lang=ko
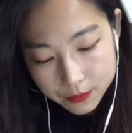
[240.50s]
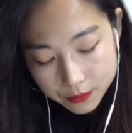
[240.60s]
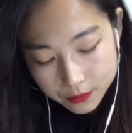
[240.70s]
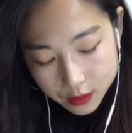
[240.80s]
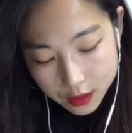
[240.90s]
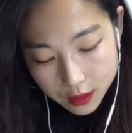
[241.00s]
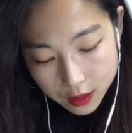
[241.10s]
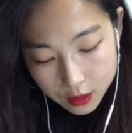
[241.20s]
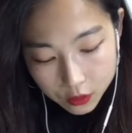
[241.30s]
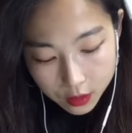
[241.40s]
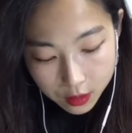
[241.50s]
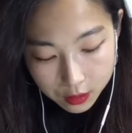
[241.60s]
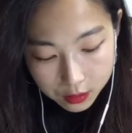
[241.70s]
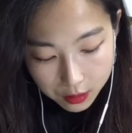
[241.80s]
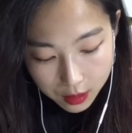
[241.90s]
음, 진행하는 줄
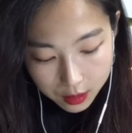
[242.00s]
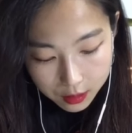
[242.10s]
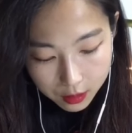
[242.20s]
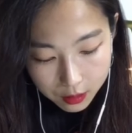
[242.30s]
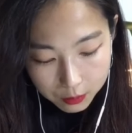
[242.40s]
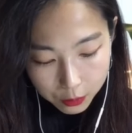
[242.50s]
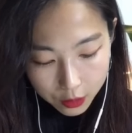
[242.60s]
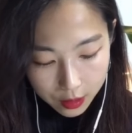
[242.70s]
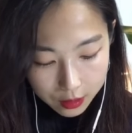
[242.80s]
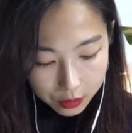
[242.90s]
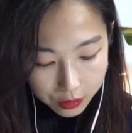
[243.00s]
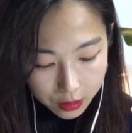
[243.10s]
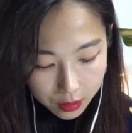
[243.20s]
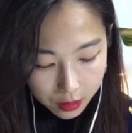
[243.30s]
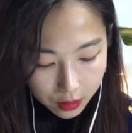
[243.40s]
알았는데 생각보다
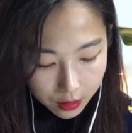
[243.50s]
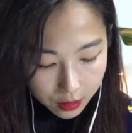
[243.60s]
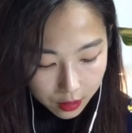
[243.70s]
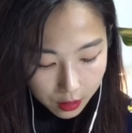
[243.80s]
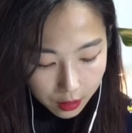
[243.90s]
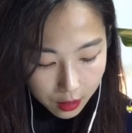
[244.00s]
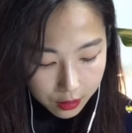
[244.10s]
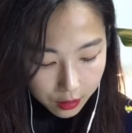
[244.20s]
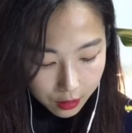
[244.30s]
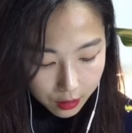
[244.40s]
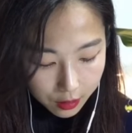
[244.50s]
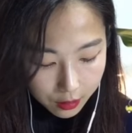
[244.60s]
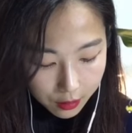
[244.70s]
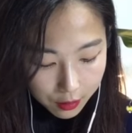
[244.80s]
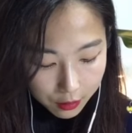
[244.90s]
전시장이 굉장히
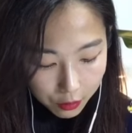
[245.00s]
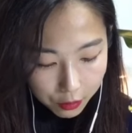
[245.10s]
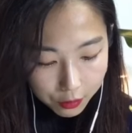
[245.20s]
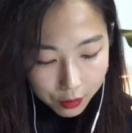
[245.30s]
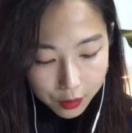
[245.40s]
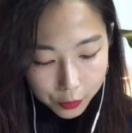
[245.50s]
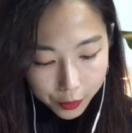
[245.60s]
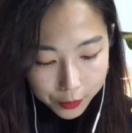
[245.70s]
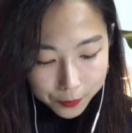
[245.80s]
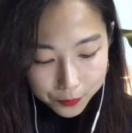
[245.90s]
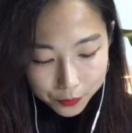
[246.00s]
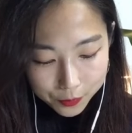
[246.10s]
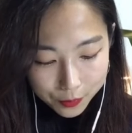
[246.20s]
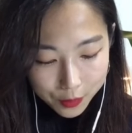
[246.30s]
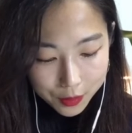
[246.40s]
넓더라고요.
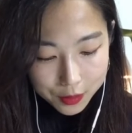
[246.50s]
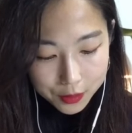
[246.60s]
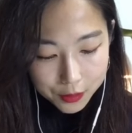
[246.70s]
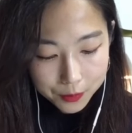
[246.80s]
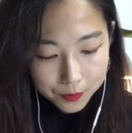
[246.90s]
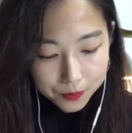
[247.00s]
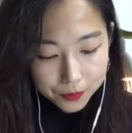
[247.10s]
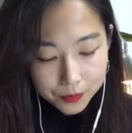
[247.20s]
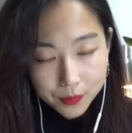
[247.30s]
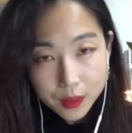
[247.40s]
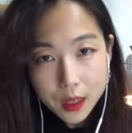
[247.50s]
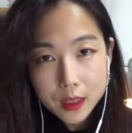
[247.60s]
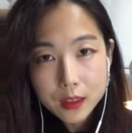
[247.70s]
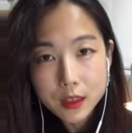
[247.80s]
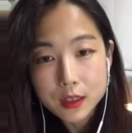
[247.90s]
그래서
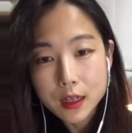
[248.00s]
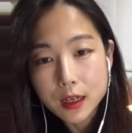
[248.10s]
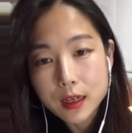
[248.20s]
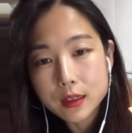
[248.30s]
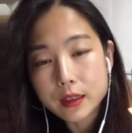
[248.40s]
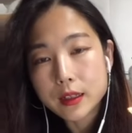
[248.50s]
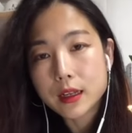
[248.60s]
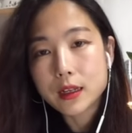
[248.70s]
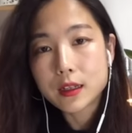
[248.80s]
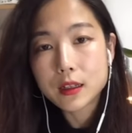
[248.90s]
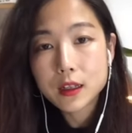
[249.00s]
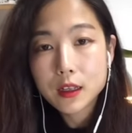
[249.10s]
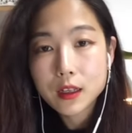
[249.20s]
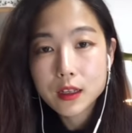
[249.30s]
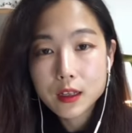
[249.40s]
내일 이제 작가들이랑
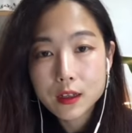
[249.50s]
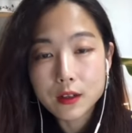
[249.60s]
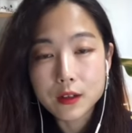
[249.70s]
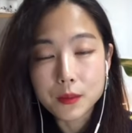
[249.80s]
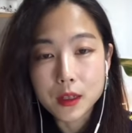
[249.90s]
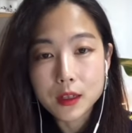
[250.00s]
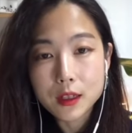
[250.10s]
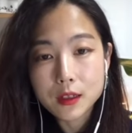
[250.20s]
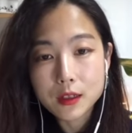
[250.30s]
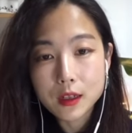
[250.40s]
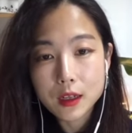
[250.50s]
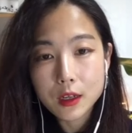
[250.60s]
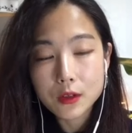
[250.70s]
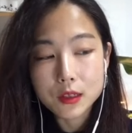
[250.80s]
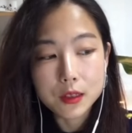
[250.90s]
어, 미팅을
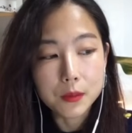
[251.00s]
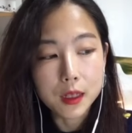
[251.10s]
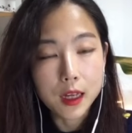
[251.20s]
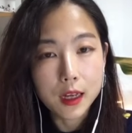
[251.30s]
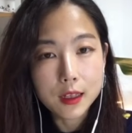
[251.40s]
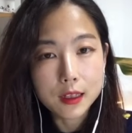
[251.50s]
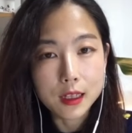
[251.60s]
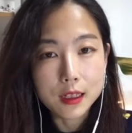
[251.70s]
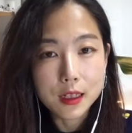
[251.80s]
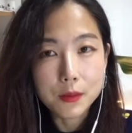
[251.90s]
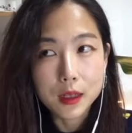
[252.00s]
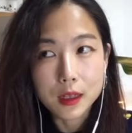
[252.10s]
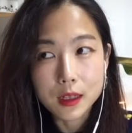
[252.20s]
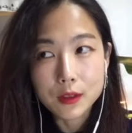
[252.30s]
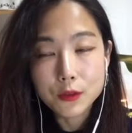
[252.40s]
하기로 했습니다. 단체
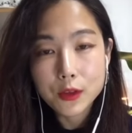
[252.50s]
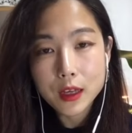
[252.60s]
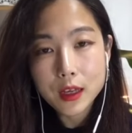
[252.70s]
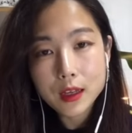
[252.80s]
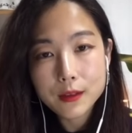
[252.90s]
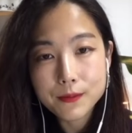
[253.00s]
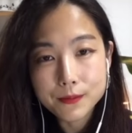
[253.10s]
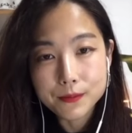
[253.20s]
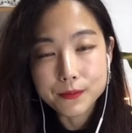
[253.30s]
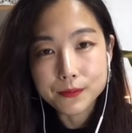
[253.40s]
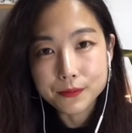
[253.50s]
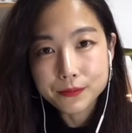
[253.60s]
미팅 후에 음,